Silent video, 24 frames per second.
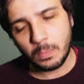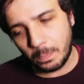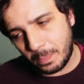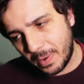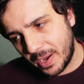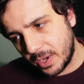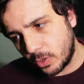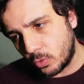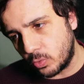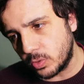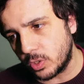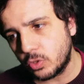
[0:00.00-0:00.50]

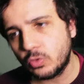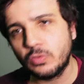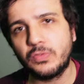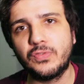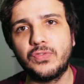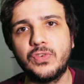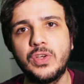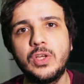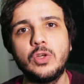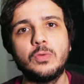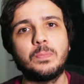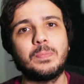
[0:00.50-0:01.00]
Pai cuida do
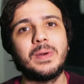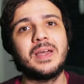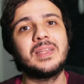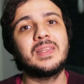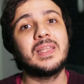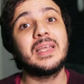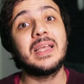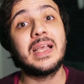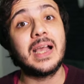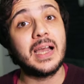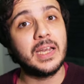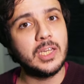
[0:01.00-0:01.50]
filho, pai
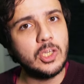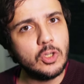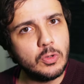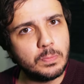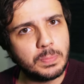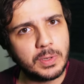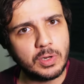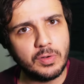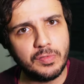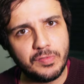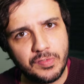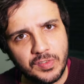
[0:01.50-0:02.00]
tem carinho pelo